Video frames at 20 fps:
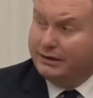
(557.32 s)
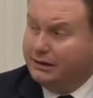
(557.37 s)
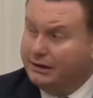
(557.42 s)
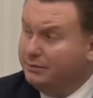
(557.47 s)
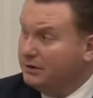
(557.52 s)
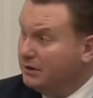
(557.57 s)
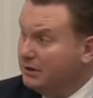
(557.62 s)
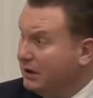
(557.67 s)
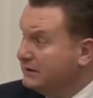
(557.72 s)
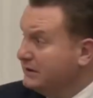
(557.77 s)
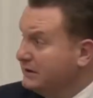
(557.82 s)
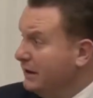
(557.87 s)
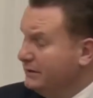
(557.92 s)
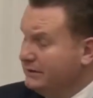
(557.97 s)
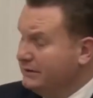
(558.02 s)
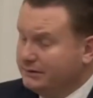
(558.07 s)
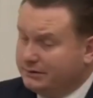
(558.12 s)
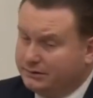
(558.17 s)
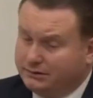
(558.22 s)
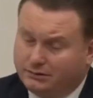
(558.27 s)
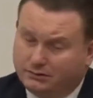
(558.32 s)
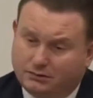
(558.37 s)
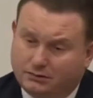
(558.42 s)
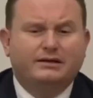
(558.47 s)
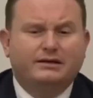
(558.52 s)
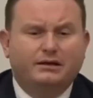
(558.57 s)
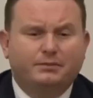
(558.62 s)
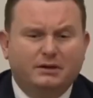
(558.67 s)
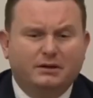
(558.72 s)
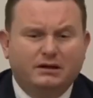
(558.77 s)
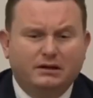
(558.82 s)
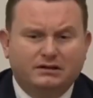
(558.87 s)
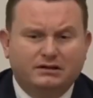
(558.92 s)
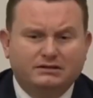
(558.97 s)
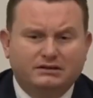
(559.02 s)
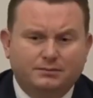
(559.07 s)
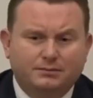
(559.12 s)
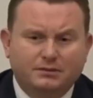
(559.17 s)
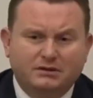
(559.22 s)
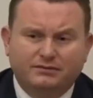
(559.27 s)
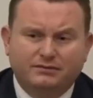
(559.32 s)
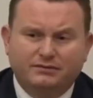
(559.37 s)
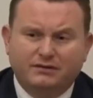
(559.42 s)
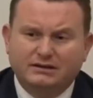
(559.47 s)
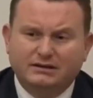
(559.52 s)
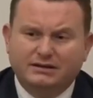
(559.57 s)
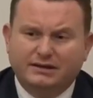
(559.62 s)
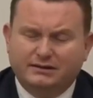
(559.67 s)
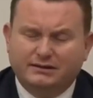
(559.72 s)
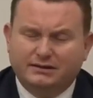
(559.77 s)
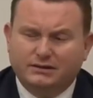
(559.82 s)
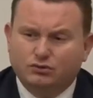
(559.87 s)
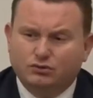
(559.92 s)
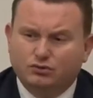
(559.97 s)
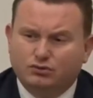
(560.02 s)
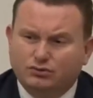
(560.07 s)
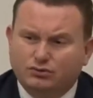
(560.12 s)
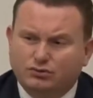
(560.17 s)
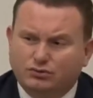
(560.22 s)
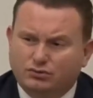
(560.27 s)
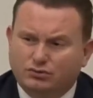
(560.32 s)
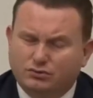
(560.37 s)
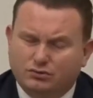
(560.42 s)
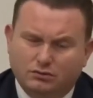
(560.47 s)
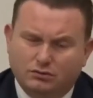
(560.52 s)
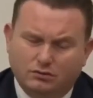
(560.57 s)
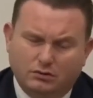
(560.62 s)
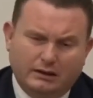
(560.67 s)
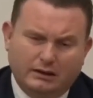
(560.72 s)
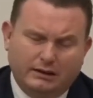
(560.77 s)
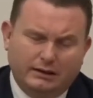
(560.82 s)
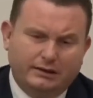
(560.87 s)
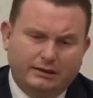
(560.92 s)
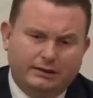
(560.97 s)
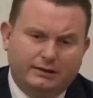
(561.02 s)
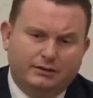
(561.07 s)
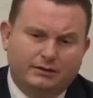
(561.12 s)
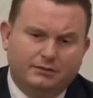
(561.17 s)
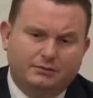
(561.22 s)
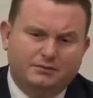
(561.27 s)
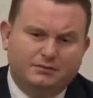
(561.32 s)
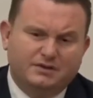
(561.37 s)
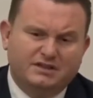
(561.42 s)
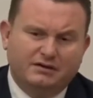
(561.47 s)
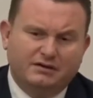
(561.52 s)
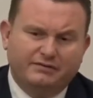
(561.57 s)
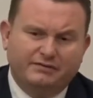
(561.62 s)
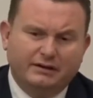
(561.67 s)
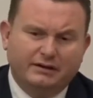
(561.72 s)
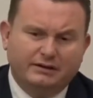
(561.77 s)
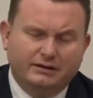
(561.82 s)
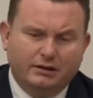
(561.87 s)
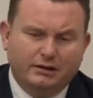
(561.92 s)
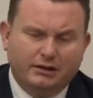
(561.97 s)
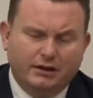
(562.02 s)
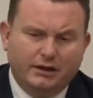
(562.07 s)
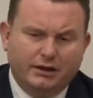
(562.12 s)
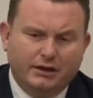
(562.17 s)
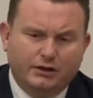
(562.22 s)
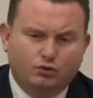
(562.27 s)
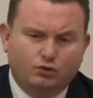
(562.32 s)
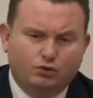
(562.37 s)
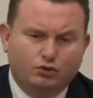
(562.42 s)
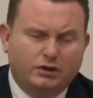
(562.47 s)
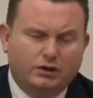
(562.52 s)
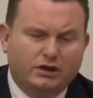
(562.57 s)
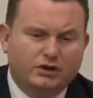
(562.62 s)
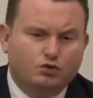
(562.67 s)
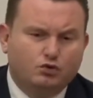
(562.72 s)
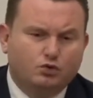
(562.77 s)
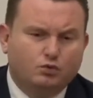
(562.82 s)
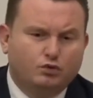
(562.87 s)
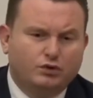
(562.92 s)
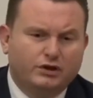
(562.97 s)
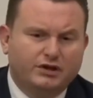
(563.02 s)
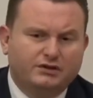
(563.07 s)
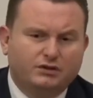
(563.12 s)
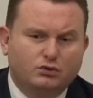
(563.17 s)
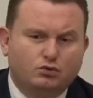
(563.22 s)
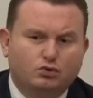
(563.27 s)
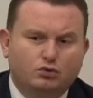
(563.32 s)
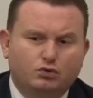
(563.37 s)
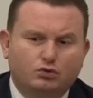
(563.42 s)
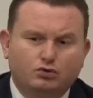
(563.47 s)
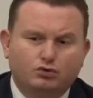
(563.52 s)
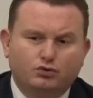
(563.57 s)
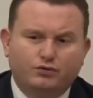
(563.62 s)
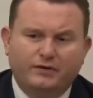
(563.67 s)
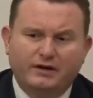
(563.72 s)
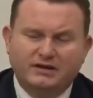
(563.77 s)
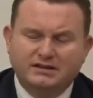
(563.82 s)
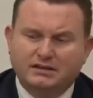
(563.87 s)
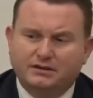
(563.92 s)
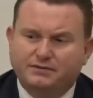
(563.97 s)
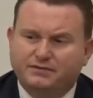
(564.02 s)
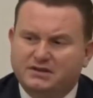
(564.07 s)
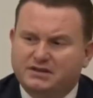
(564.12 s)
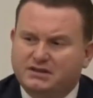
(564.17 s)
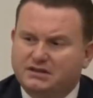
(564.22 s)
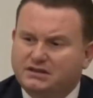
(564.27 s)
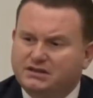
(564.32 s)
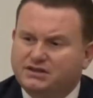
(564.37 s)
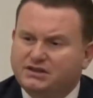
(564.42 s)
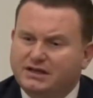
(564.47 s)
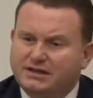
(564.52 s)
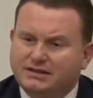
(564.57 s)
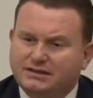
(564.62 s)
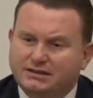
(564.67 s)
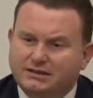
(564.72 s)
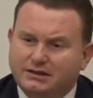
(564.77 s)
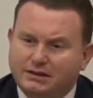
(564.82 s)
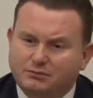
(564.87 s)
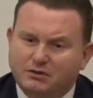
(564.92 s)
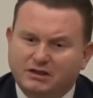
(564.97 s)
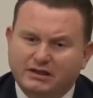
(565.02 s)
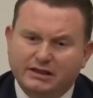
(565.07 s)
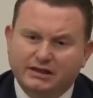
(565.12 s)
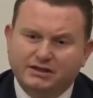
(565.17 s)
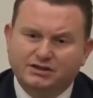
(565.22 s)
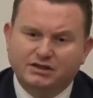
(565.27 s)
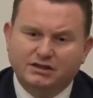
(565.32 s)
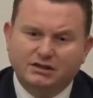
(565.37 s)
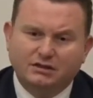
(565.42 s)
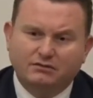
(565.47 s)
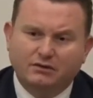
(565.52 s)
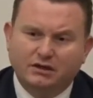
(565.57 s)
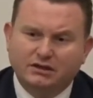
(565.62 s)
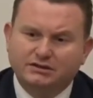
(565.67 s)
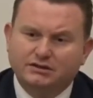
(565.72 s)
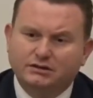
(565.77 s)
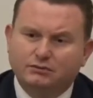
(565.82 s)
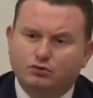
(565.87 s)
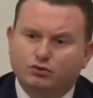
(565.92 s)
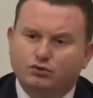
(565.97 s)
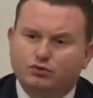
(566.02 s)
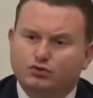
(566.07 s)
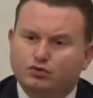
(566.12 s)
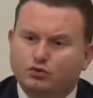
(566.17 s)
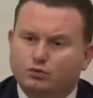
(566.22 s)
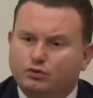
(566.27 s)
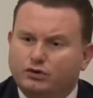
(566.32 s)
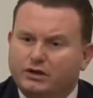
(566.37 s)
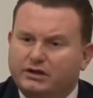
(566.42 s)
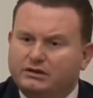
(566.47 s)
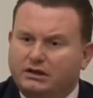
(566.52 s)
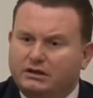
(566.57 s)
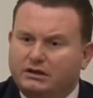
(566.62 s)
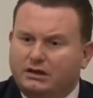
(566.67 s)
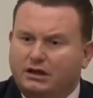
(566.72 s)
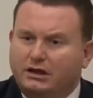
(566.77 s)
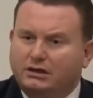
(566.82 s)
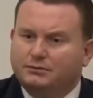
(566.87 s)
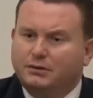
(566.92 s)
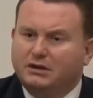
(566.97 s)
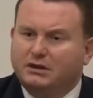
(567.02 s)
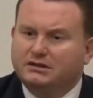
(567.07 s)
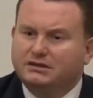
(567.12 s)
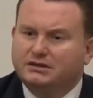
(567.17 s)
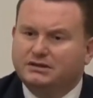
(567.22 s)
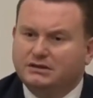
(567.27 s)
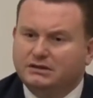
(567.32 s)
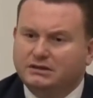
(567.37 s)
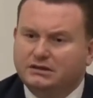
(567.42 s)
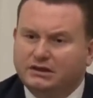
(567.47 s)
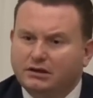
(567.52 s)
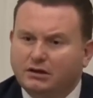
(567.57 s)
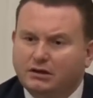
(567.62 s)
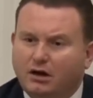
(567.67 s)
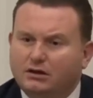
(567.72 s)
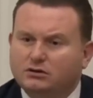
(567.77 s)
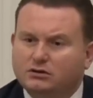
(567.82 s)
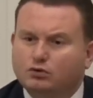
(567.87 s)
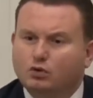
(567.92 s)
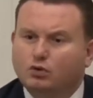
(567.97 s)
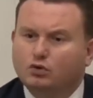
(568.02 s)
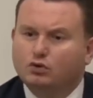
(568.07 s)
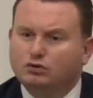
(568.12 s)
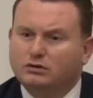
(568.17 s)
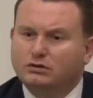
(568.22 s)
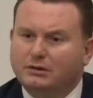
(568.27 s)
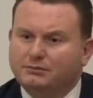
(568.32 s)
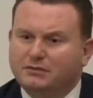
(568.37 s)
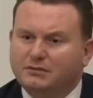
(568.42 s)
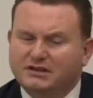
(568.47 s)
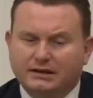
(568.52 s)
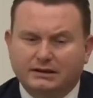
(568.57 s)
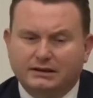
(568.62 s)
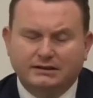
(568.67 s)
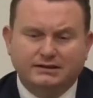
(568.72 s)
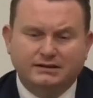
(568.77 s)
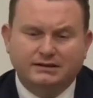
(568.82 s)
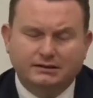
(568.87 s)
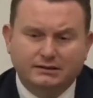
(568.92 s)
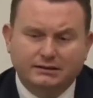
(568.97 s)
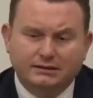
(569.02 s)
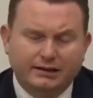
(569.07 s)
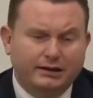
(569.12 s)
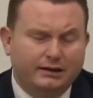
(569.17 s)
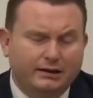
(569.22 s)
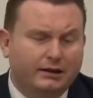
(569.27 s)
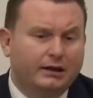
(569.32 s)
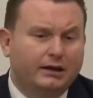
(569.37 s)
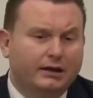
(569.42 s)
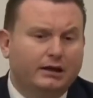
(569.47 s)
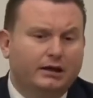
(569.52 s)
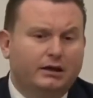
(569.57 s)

Tarihi bir hatadır. HDP'li Hatib'in ifade ettiği husus e, bir sefer Türkiye Cumhuriyeti kuruluş felsefesinin içerisinde milliyetçilik vardır. Bugün Cumhuriyet Halk Partisi'nin de altı okundan bir tanesinin de